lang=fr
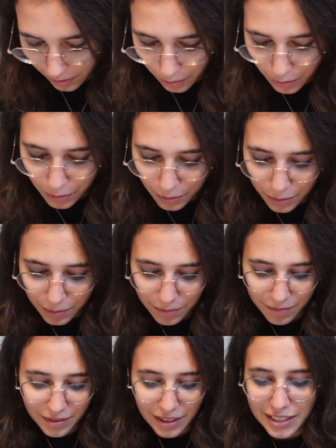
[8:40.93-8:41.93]
Oh,
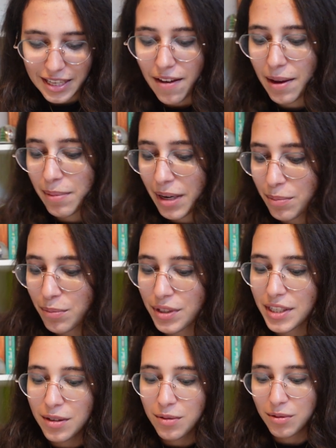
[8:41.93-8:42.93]
c'est avec plein de
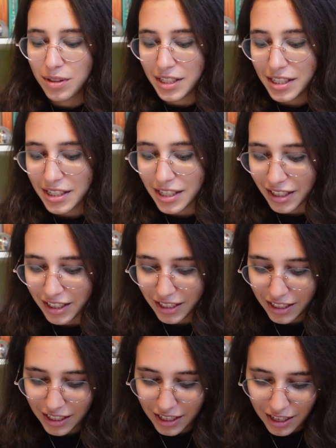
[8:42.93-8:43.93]
petits goodies.
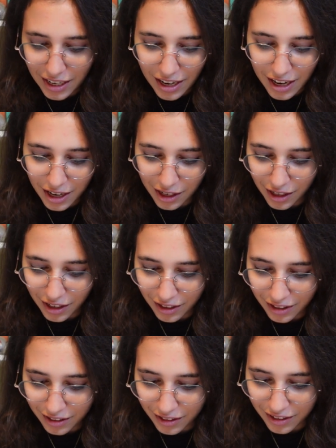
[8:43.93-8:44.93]

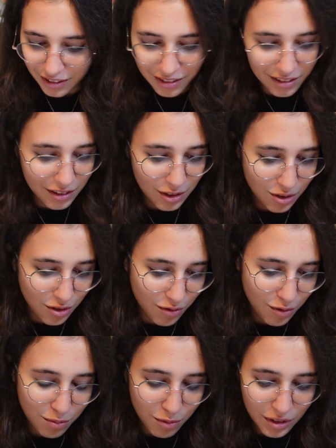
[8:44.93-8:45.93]
Euh, que je
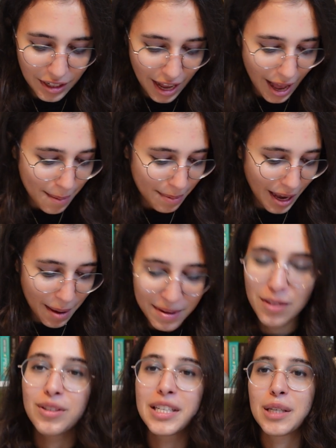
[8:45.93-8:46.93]
vous montre après
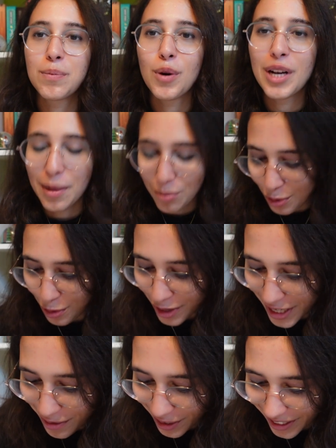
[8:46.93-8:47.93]
parce que ça spoil un peu le
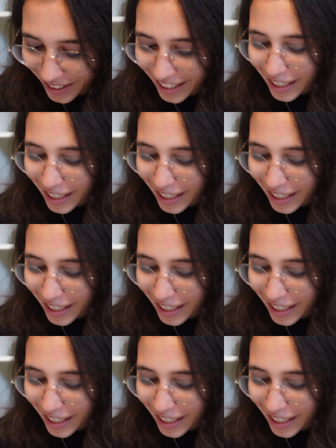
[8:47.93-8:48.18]
livre.